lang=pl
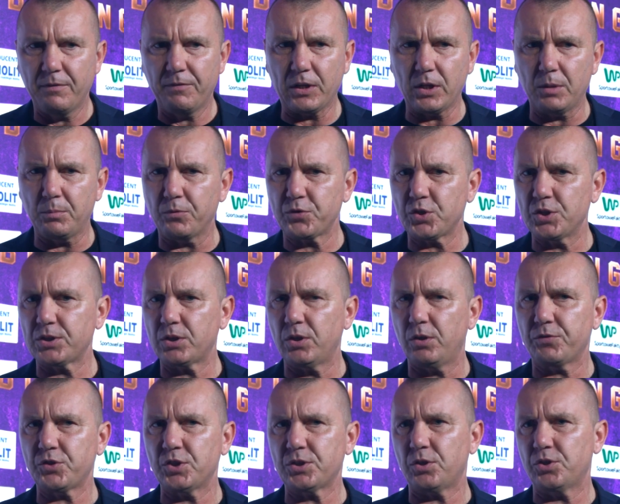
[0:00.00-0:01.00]
Wiadomo,
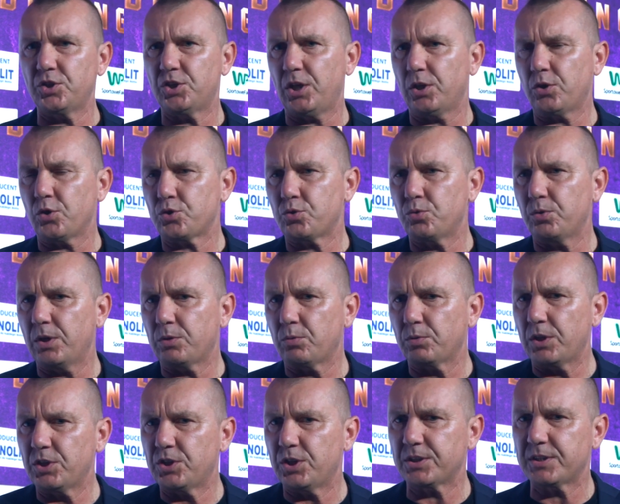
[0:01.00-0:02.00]
wszystko, wszystko dzisiaj kosztuje.
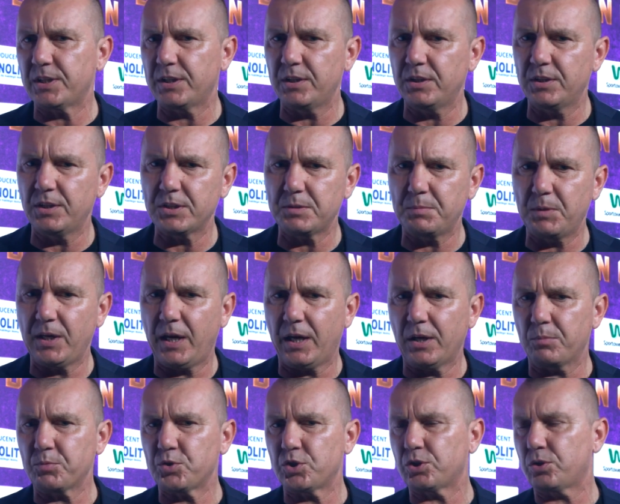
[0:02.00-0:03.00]
Tutaj się ceny nie
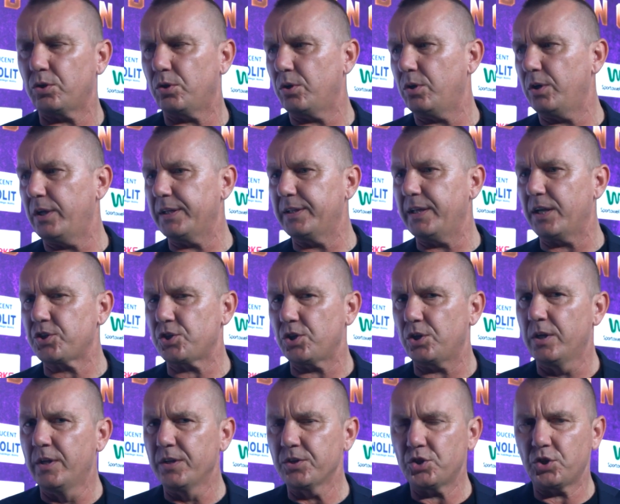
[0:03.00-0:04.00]
zmieniają, czy to LEDa,
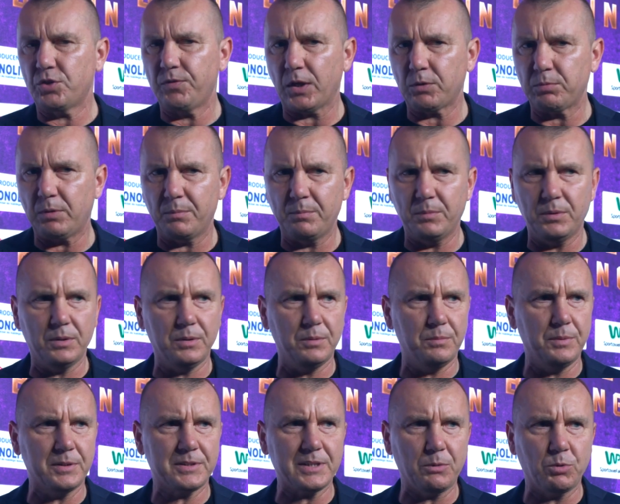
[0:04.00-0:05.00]
czy, czy światła. My,
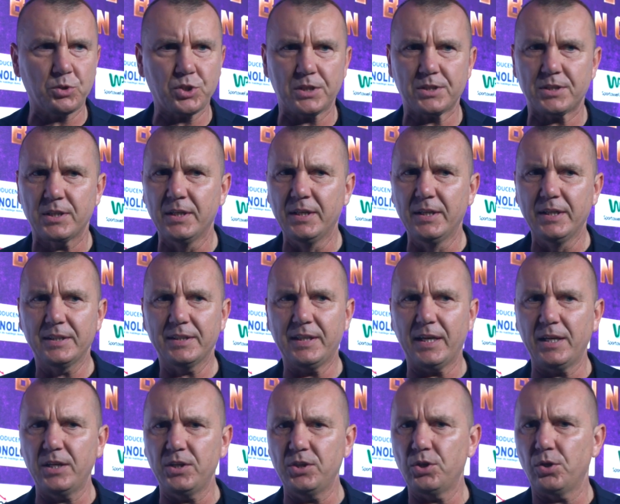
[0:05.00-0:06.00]
my cały czas
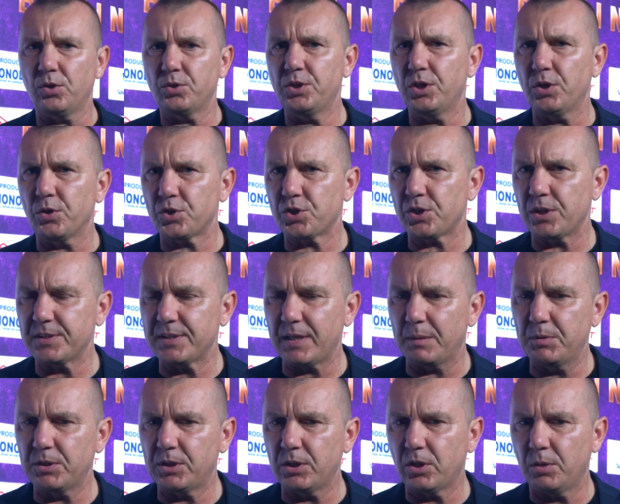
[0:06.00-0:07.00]
dalej nie, nie
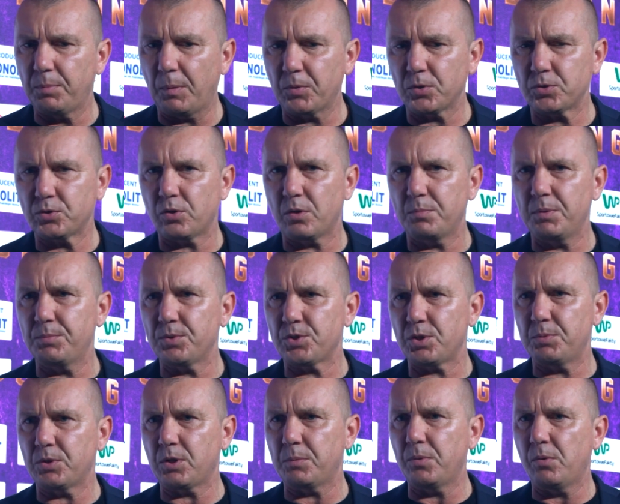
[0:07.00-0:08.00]
oszczędzamy, tylko po prostu robimy,
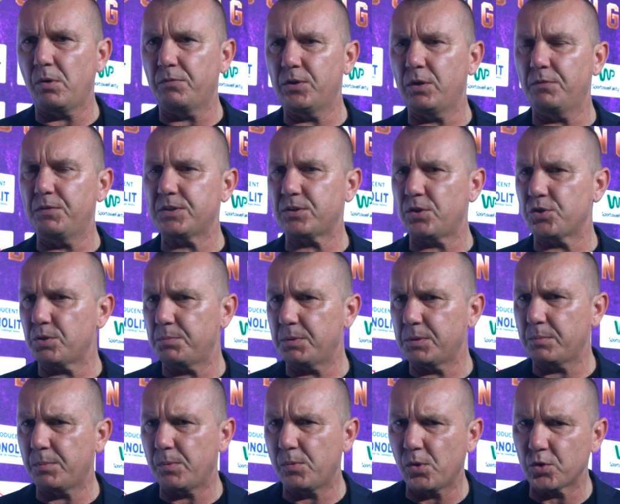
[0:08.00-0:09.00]
żeby to było widowisko i
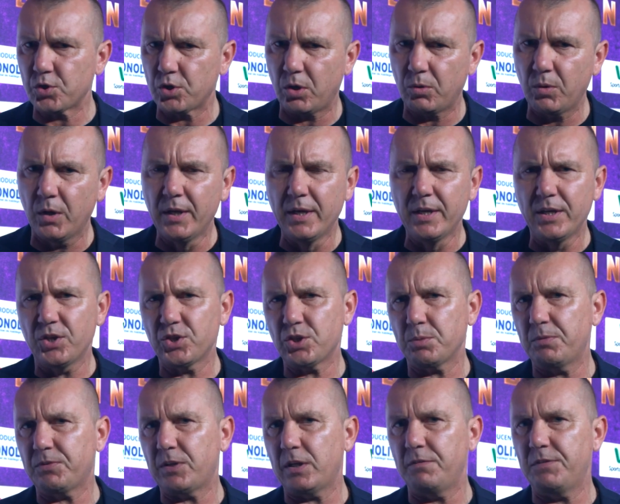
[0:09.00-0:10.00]
żeby to było show,
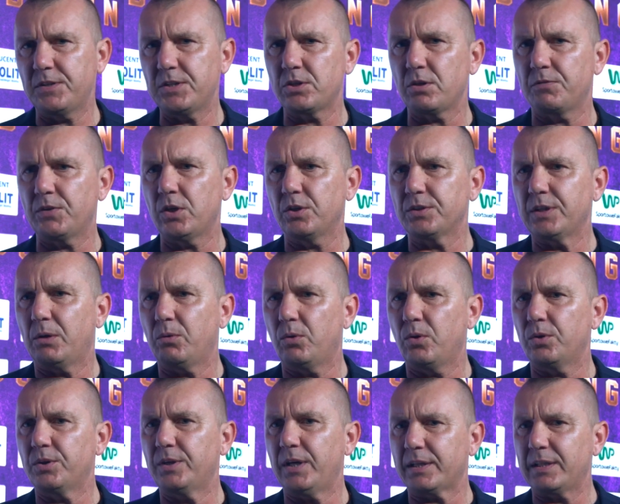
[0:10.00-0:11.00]
żeby w telewizji to wyglądało
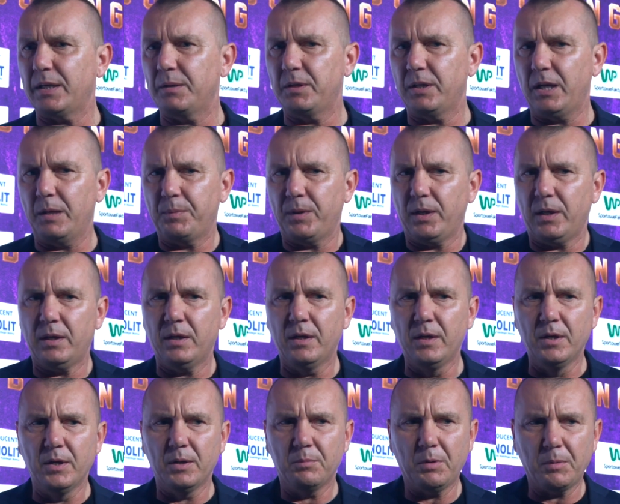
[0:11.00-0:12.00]
jak najlepiej,
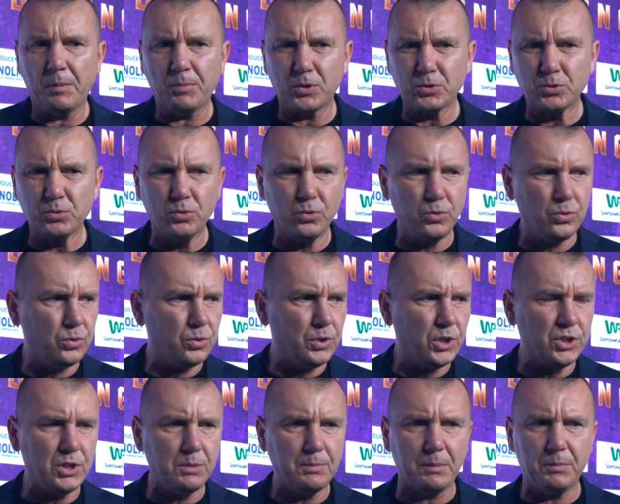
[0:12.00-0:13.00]
bo po prostu
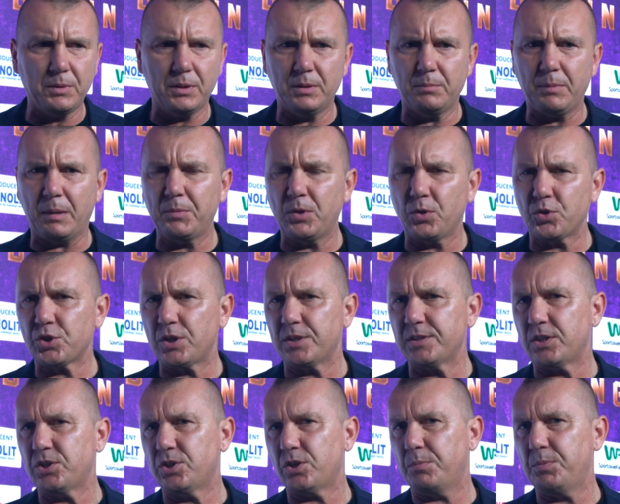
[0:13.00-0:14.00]
jeśli mamy, mamy
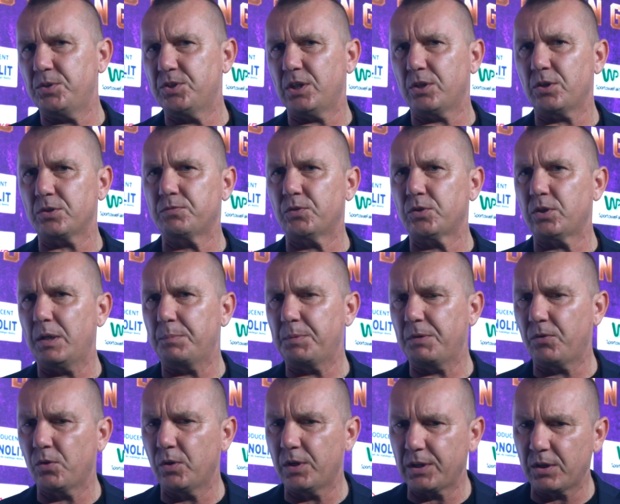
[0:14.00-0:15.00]
oszczędzać i robić dziadostwo, to
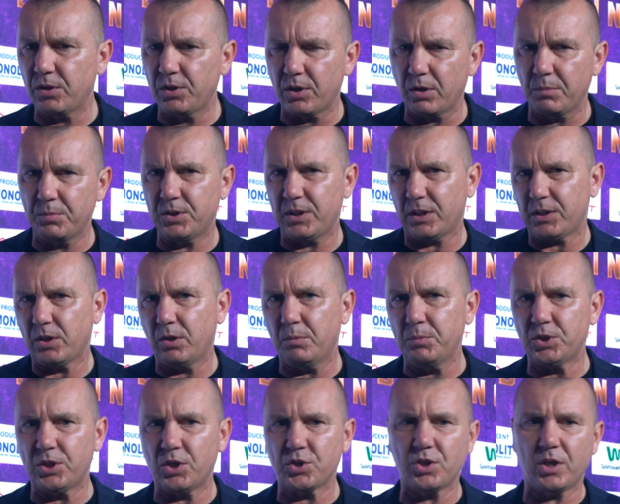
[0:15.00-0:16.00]
lepiej w ogóle tego nie robić. Dlatego
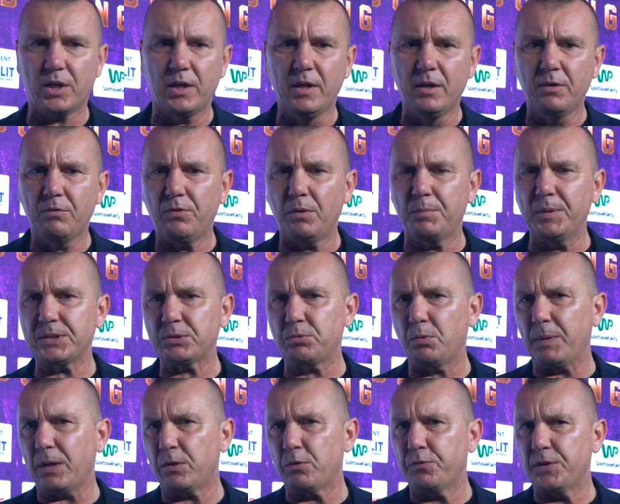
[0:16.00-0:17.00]
myślę, że wobec
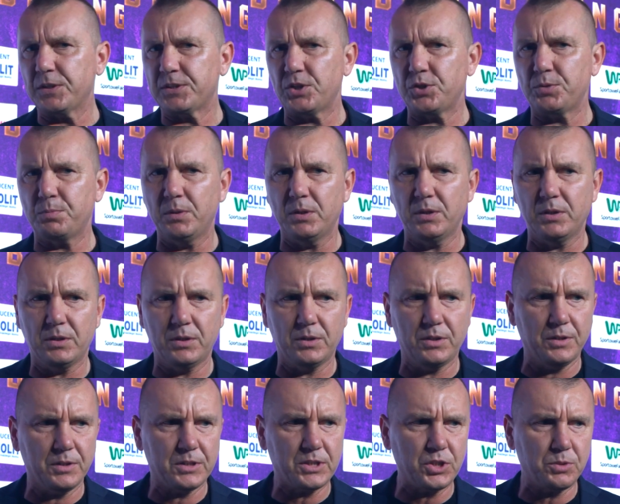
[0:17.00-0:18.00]
chłopaków
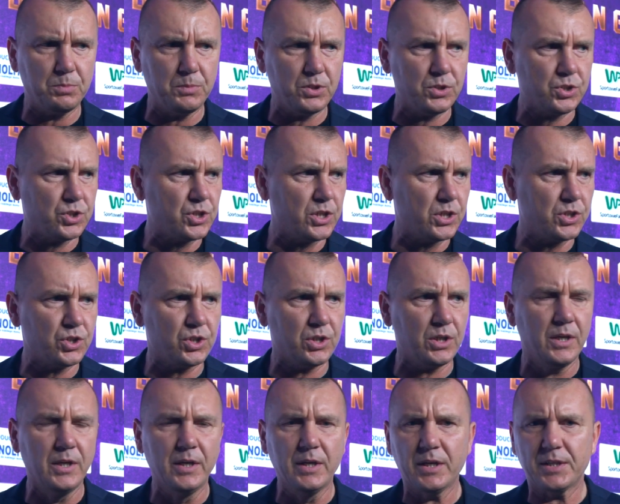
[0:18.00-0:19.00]
jesteśmy, jesteśmy
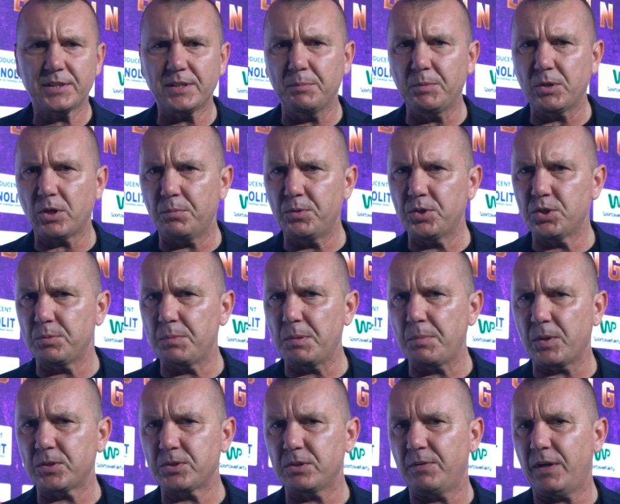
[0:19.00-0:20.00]
szczerzy, chcemy robić, żeby
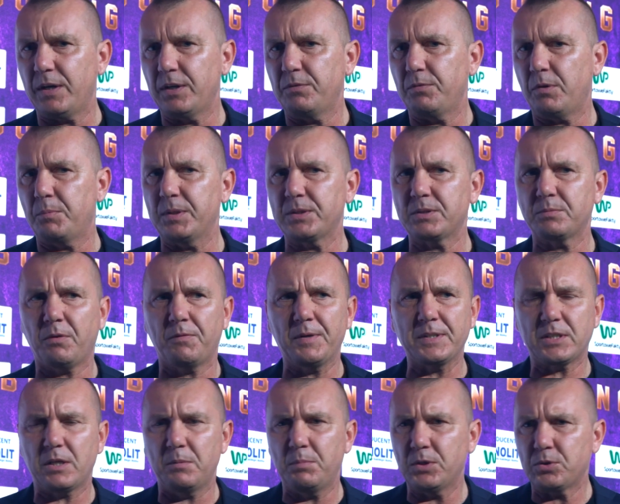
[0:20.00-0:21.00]
boksowali wobec,
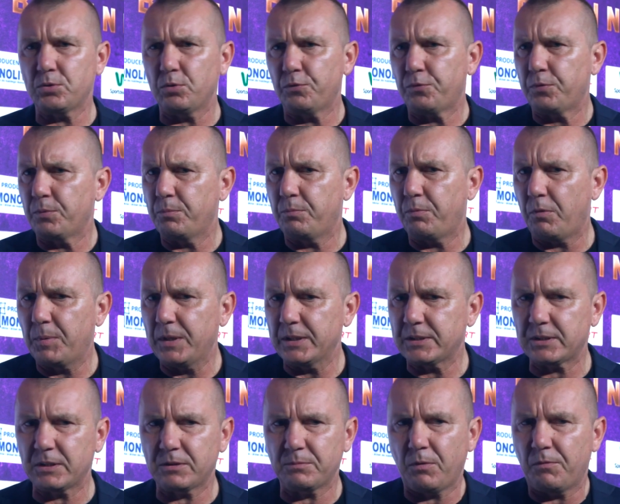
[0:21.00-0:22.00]
wobec kibiców,
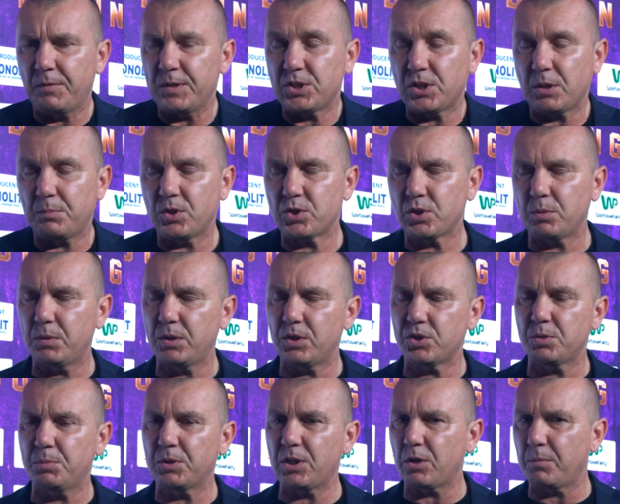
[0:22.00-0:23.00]
wobec, wobec siebie,
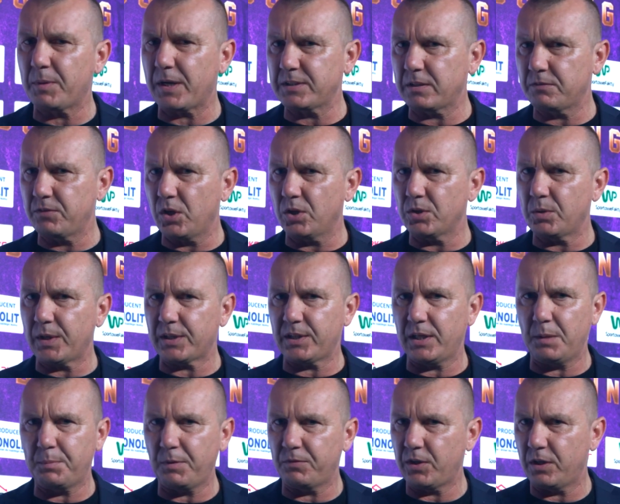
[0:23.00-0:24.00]
żeby, żeby ten obrazek
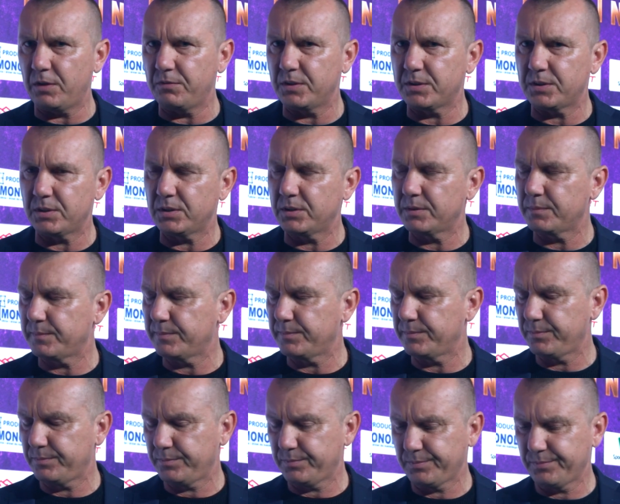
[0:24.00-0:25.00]
wyglądał jak najlepiej w telewizji.
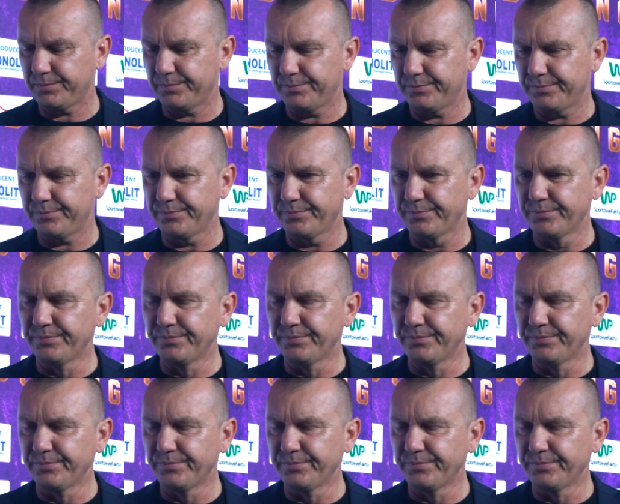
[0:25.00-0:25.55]
E, czego